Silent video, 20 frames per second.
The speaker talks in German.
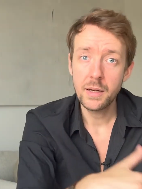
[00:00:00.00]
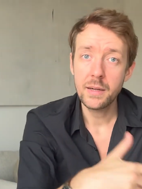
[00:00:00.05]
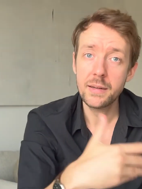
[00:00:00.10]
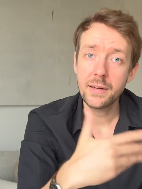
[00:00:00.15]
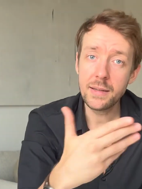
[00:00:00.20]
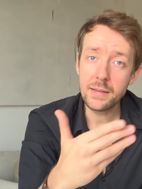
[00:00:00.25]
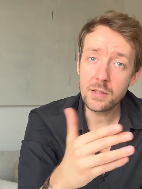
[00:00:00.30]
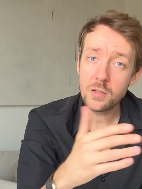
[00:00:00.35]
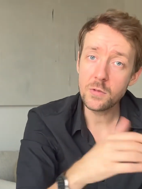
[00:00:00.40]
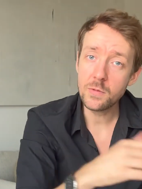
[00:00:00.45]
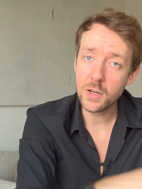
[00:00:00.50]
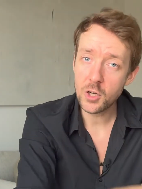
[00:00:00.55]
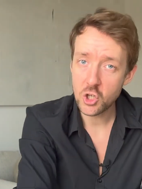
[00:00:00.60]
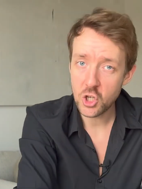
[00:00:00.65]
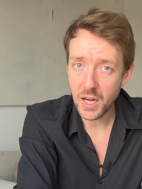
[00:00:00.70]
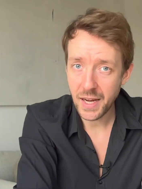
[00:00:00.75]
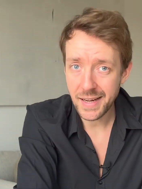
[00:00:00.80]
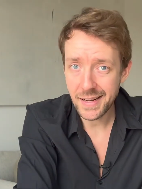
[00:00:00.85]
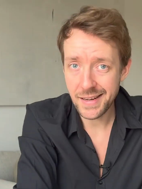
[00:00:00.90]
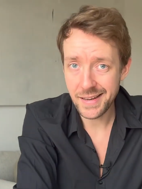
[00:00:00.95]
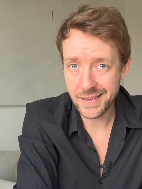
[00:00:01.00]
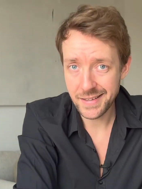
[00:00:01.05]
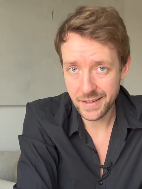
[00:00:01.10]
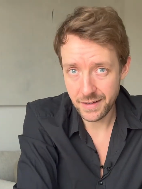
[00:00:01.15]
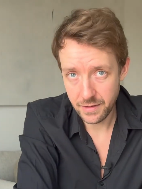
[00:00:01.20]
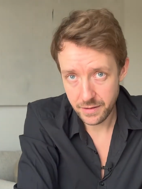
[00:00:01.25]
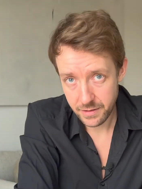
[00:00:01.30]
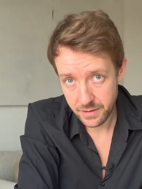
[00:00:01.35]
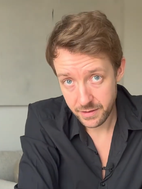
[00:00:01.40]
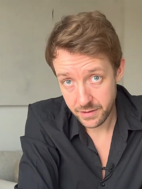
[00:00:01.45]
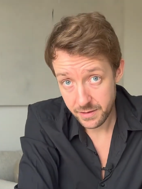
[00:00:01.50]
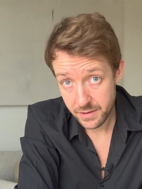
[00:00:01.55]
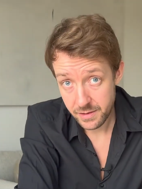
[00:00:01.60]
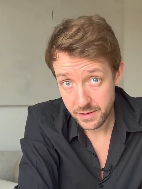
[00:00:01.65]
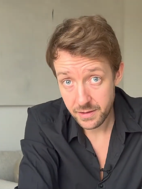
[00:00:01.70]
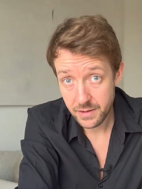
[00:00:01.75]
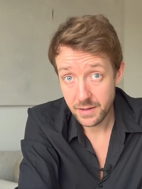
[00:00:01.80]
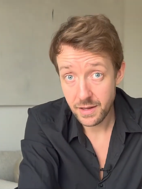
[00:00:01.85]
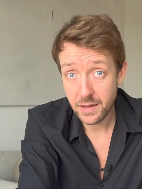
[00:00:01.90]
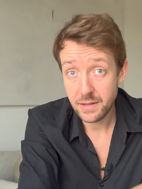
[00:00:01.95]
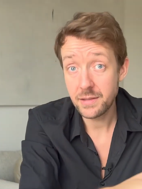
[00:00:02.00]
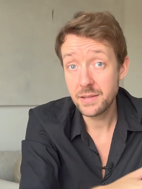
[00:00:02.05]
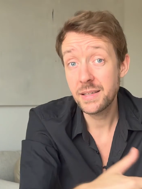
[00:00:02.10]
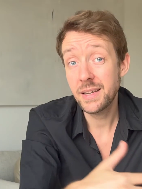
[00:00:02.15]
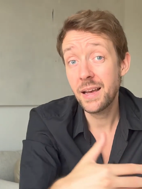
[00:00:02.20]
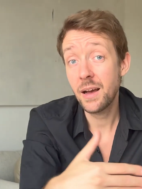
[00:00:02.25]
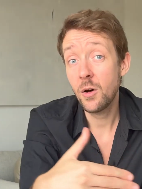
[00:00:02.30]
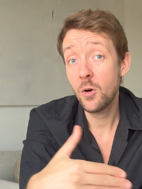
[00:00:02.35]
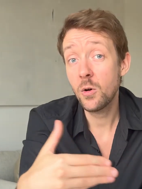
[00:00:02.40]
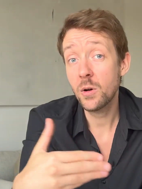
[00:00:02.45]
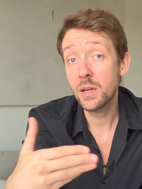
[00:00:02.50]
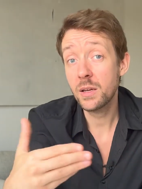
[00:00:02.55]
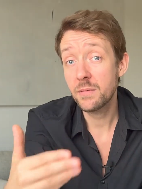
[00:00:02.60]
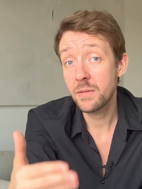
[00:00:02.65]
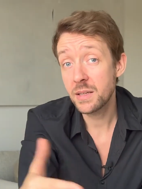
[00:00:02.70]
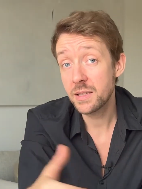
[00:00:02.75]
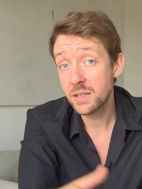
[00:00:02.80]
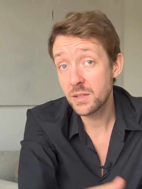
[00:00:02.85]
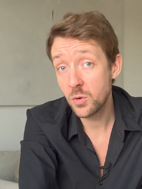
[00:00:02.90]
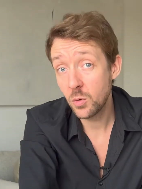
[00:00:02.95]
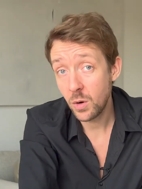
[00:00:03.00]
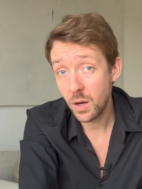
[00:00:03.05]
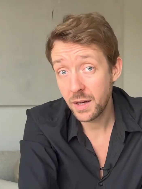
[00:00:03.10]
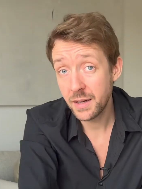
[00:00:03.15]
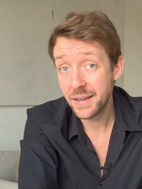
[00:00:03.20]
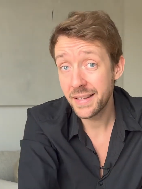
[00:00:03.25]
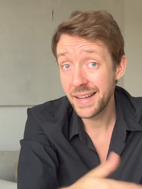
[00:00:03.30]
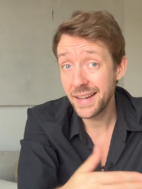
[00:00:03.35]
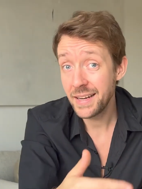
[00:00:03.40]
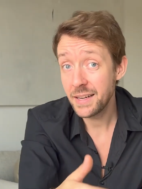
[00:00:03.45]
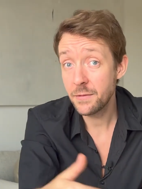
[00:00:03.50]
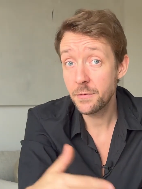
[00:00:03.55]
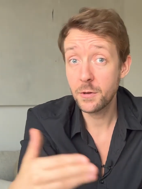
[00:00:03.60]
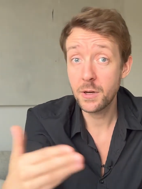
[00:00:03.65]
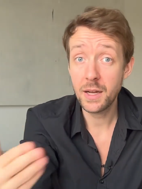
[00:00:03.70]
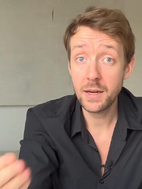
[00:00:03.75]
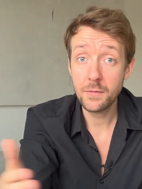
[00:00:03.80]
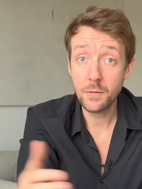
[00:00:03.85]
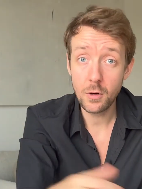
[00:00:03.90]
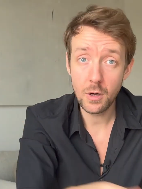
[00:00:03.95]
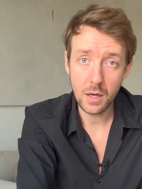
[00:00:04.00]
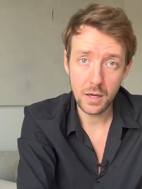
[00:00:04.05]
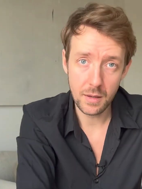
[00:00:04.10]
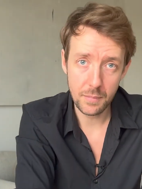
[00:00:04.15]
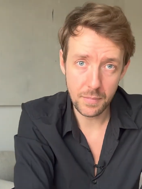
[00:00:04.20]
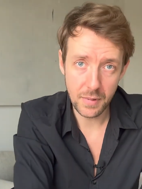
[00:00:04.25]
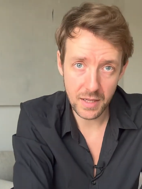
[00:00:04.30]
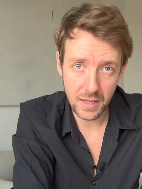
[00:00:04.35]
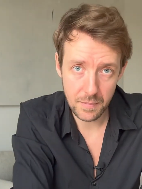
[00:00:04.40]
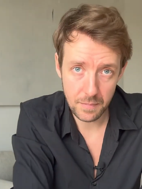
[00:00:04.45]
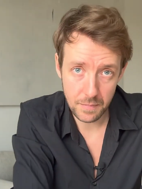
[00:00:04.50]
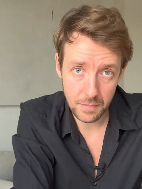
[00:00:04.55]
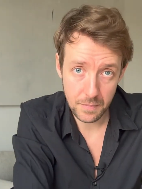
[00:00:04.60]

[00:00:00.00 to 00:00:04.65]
desto wahrscheinlicher ist es, dass dir auch Investoren Geld für dein Vorhaben geben.